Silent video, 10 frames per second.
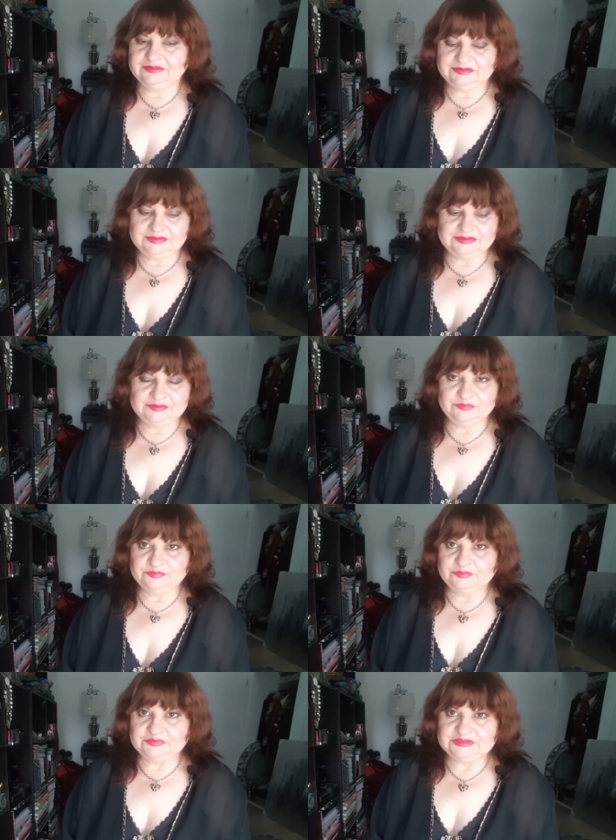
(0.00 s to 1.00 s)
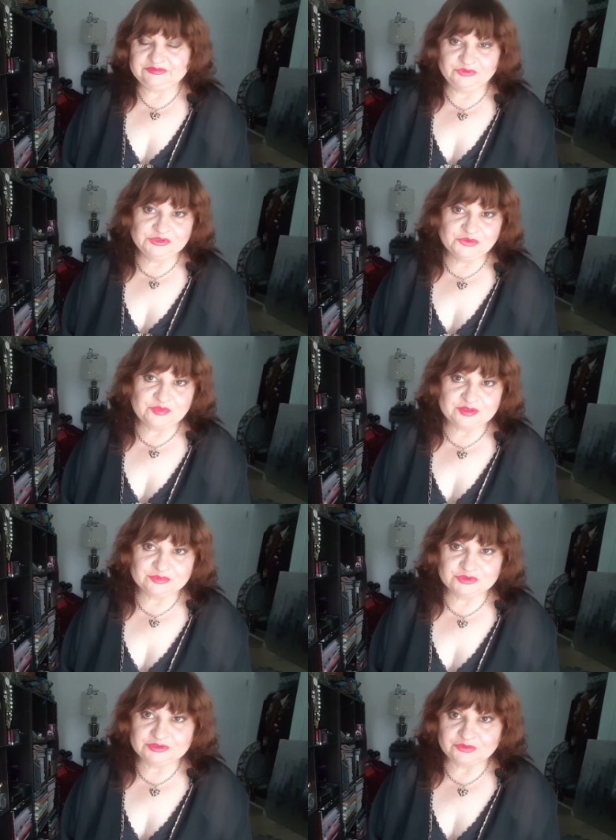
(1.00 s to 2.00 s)
А, сегодня у меня
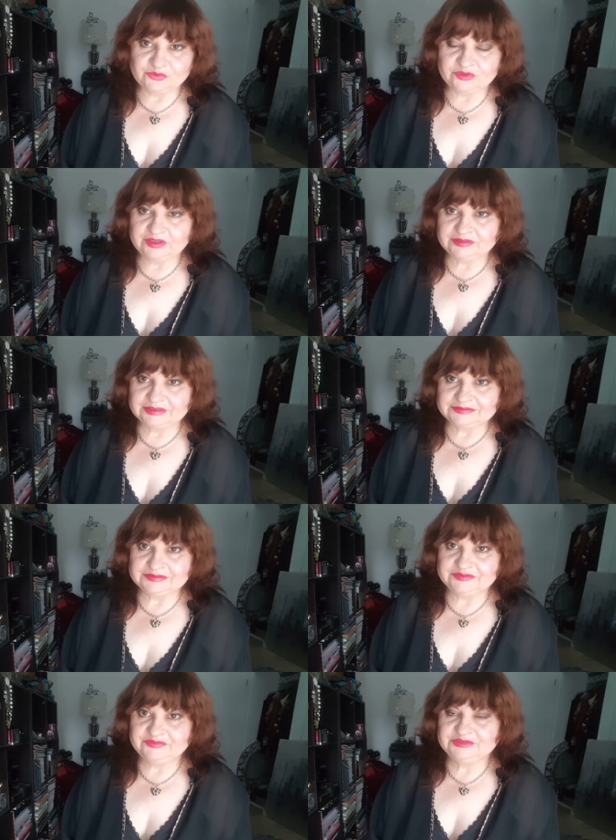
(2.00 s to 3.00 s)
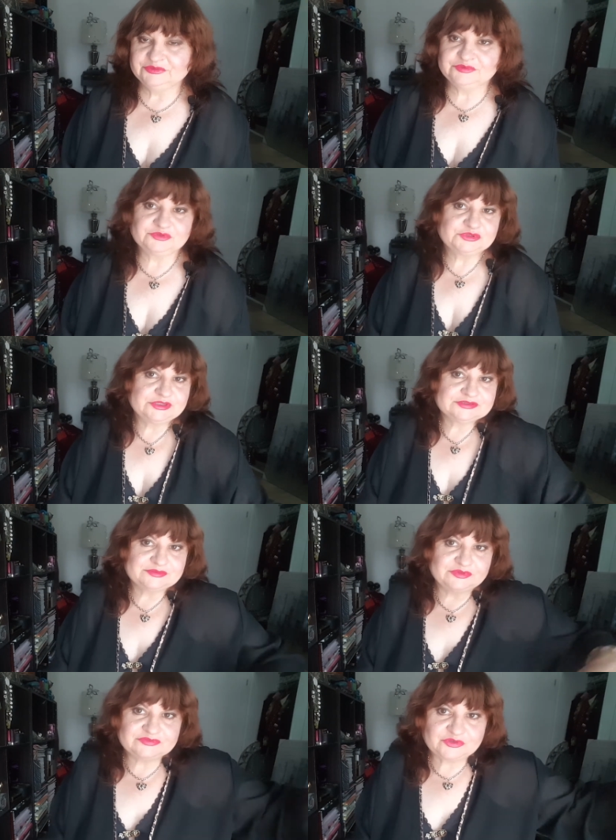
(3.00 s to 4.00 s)
будет такое халатное видео, потому что я
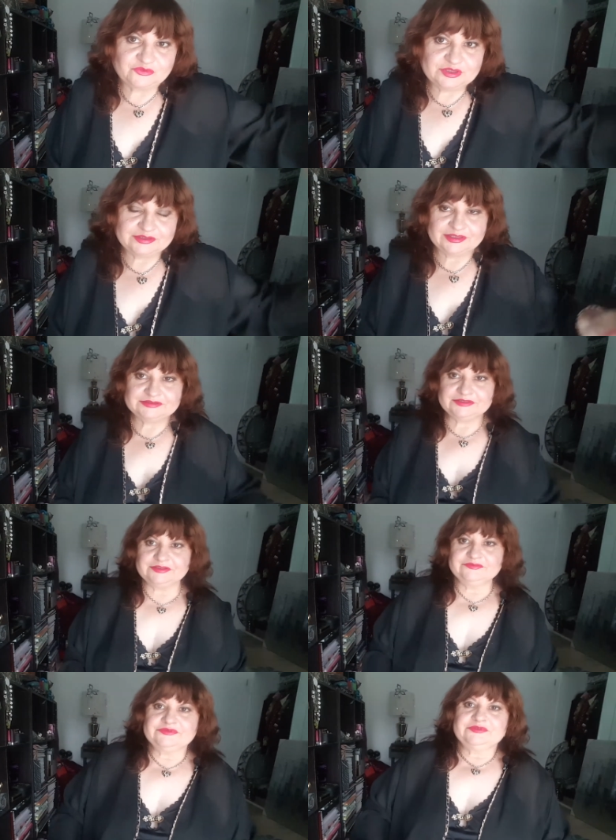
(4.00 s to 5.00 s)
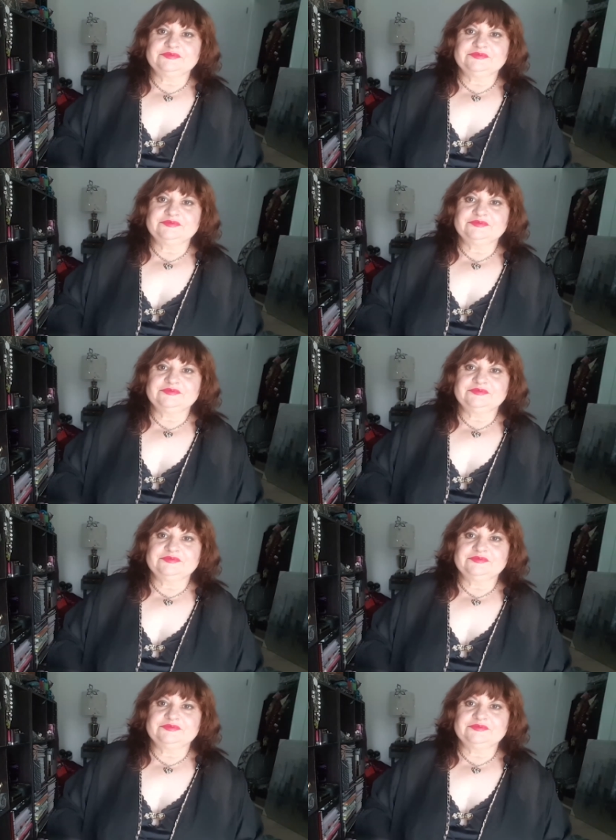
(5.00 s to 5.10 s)
сама в таком халатике. Вот.